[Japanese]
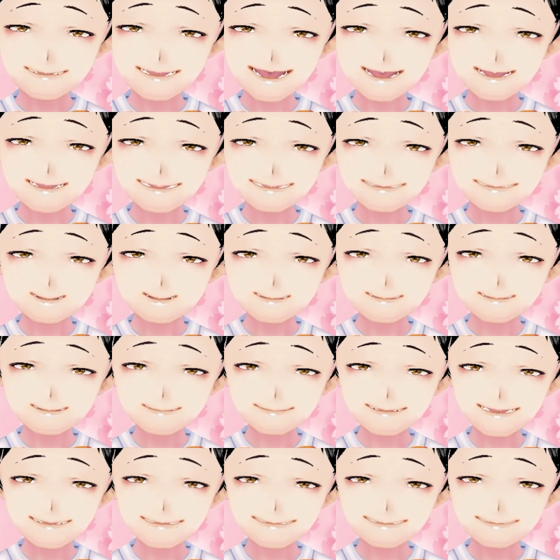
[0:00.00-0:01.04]
まだまだ収
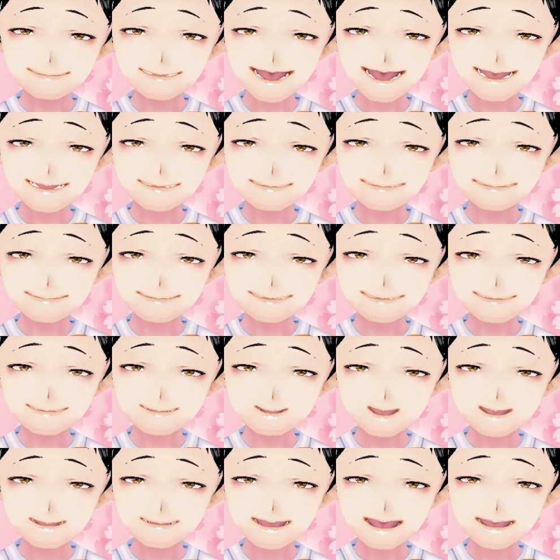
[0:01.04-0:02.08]
束が見えない新
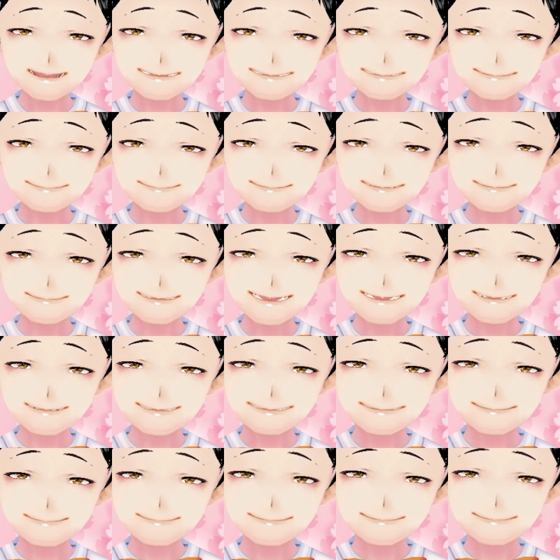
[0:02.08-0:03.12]
型コロナウイルスの
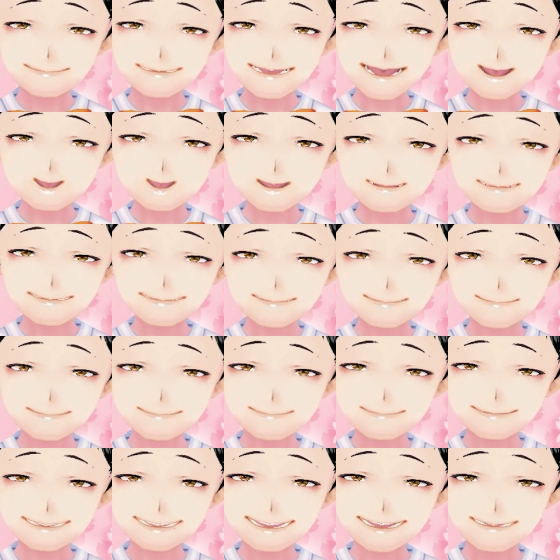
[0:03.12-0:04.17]
感染拡大を防ぐ
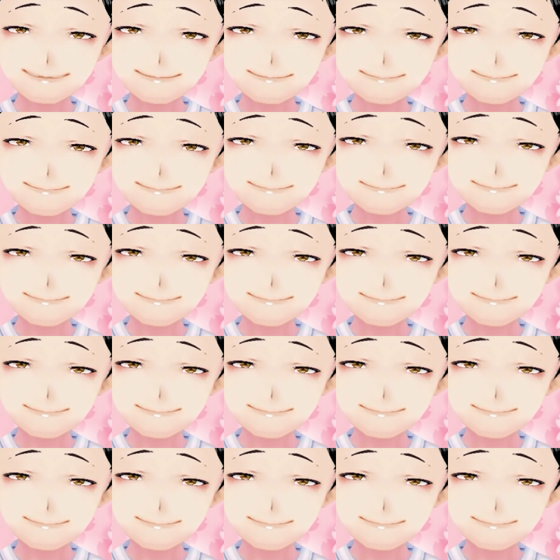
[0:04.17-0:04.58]
ため、